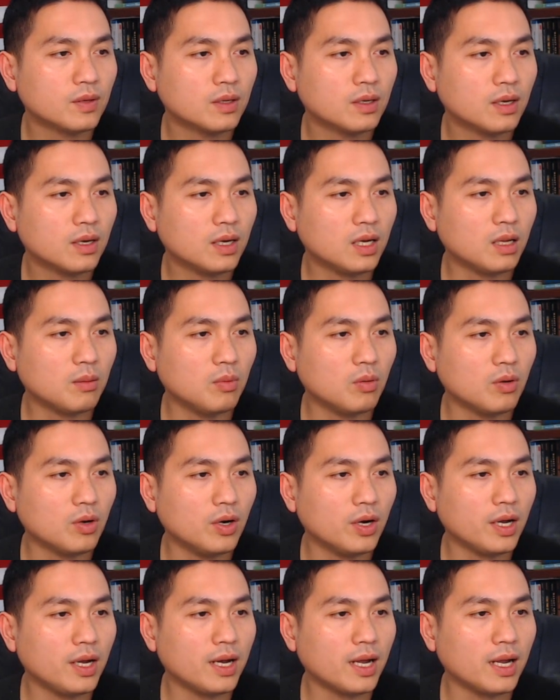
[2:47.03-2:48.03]
Là một người
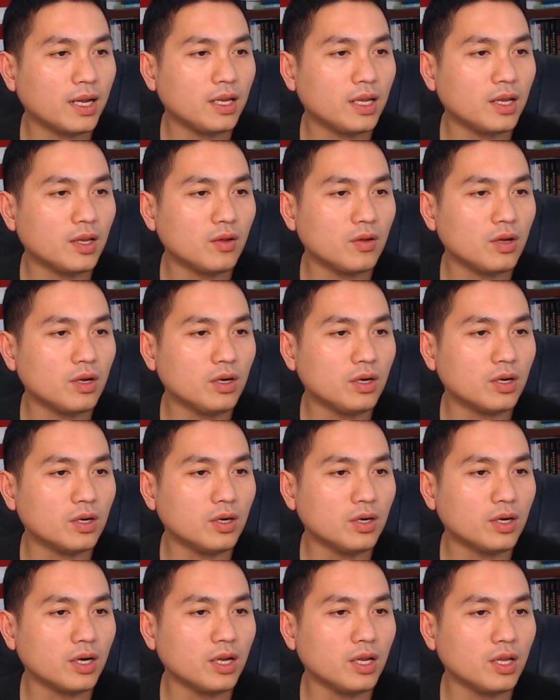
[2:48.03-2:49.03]
đại diện cho những cử
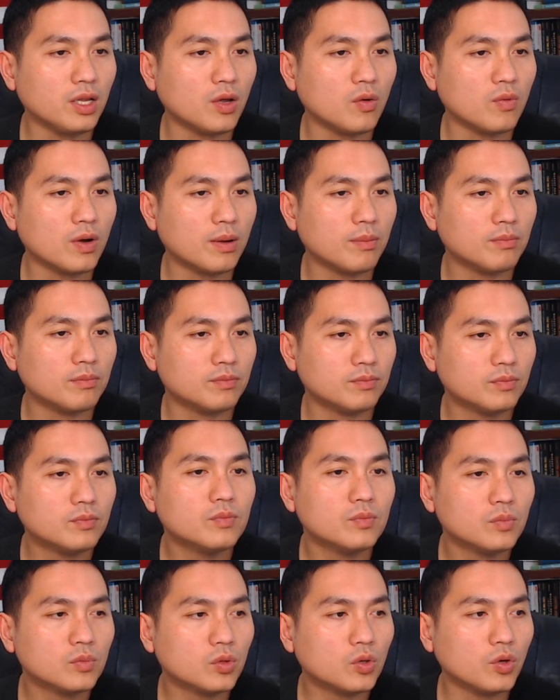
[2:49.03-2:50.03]
tri nhiều năm,
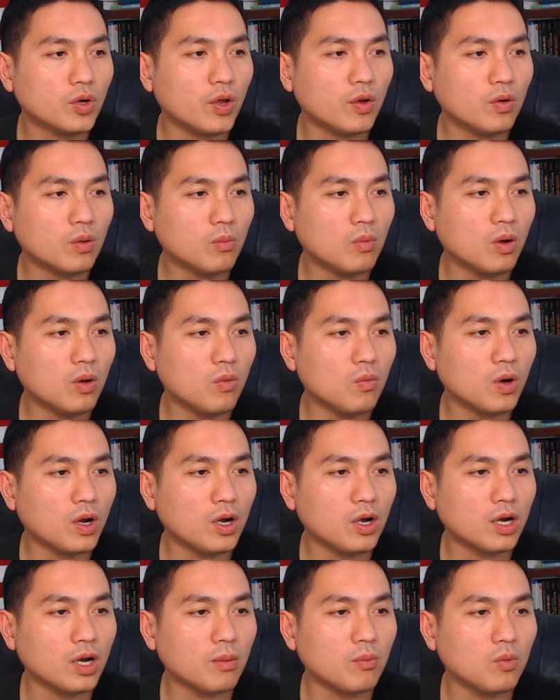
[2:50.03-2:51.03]
tôi hiểu cái mối quan
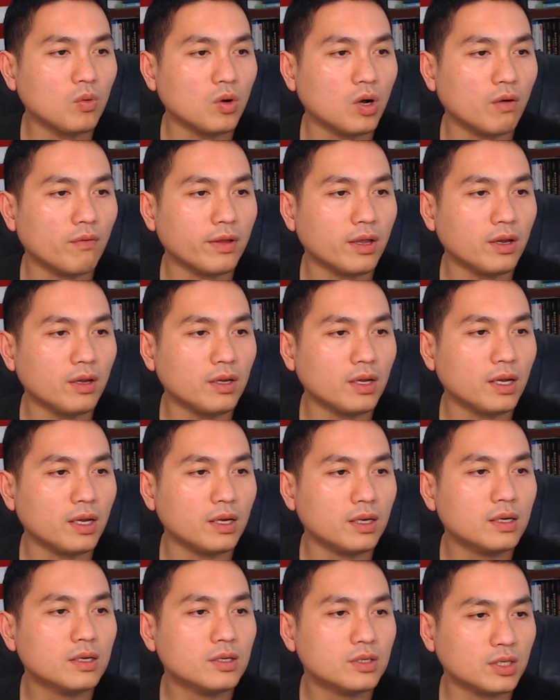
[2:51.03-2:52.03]
tâm của họ về những gì
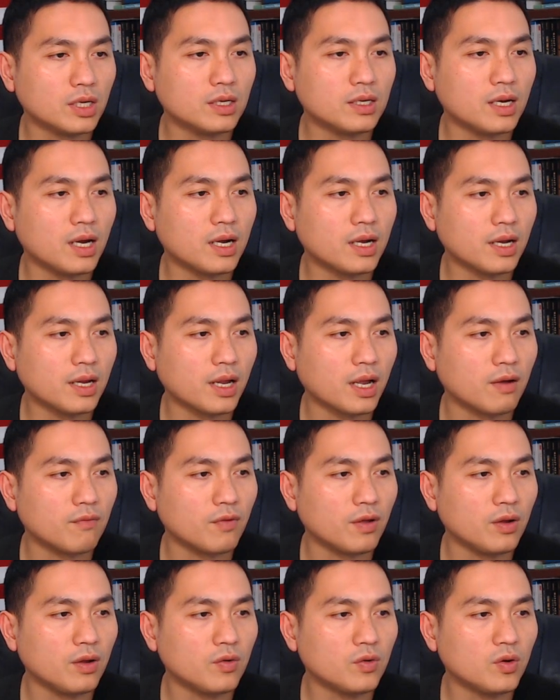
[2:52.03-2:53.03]
xảy ra tại Hạ
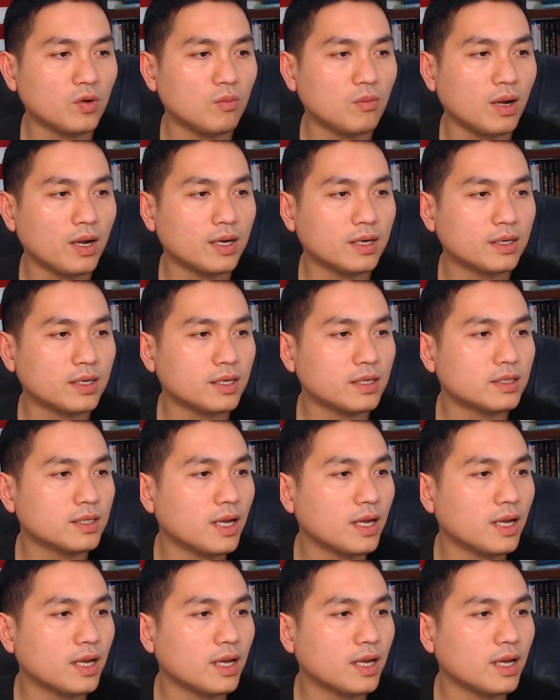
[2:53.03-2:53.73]
viện của tiểu bang Texas.